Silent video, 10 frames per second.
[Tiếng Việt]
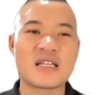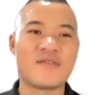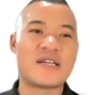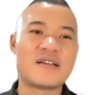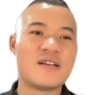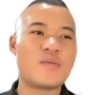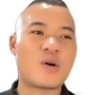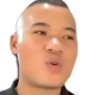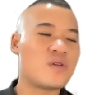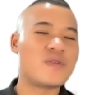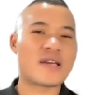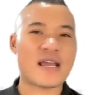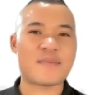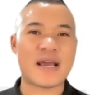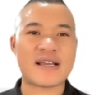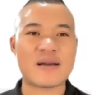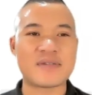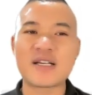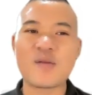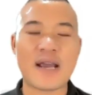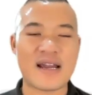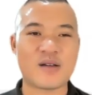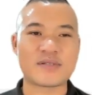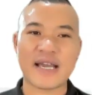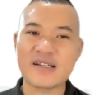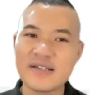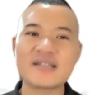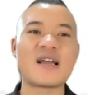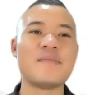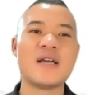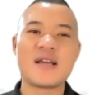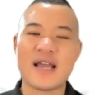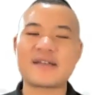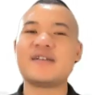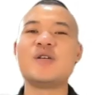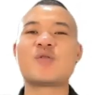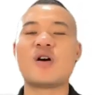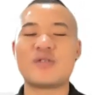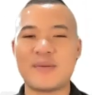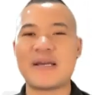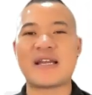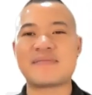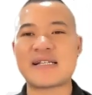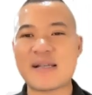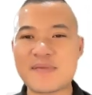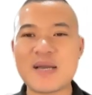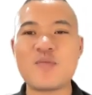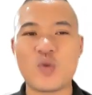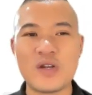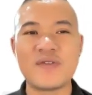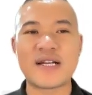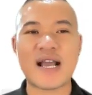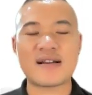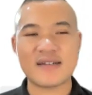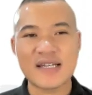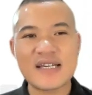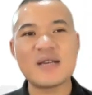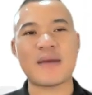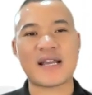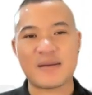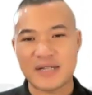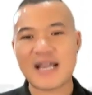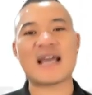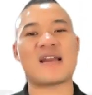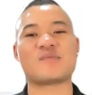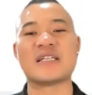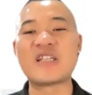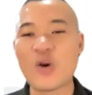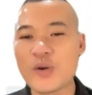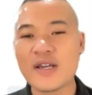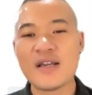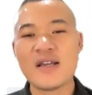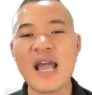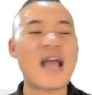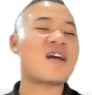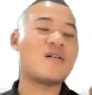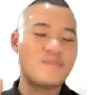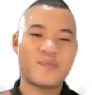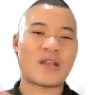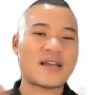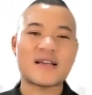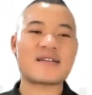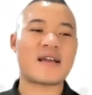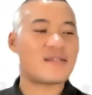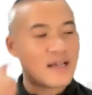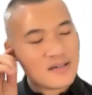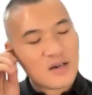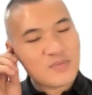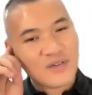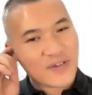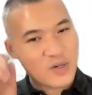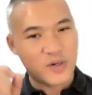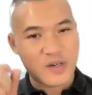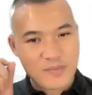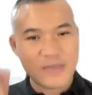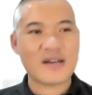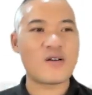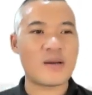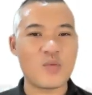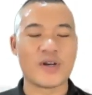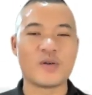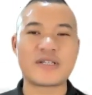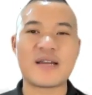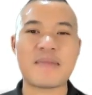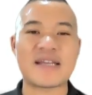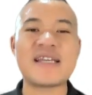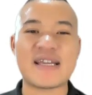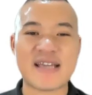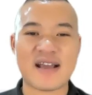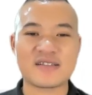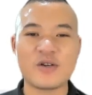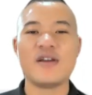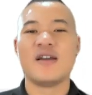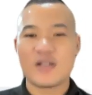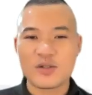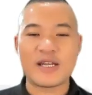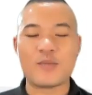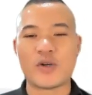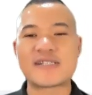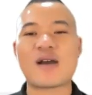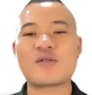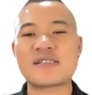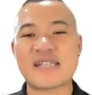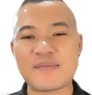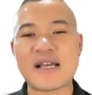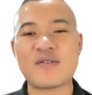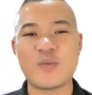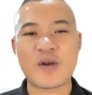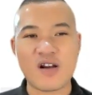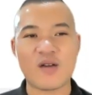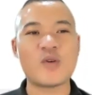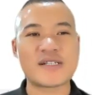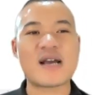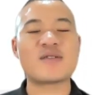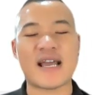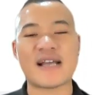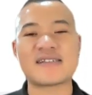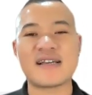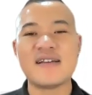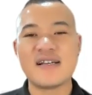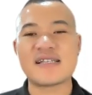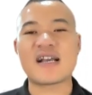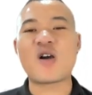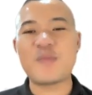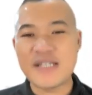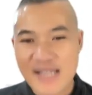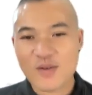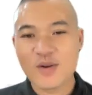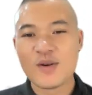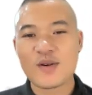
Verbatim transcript: Tại vì nếu mà huấn luyện viên này mà anh cảm thấy không hài lòng thì anh cứ yên tâm, anh cứ yêu cầu thì bên em sẽ sắp xếp huấn luyện viên khác, đến khi mà anh cảm thấy hài lòng thì thôi. À không, anh anh anh anh không cần phải đổi đâu, biết đâu là buổi đầu tiên bạn nhẹ nhàng thôi, tôi để buổi sau xem sao, nếu mà có buổi sau thì anh sẽ sẽ góp ý sau.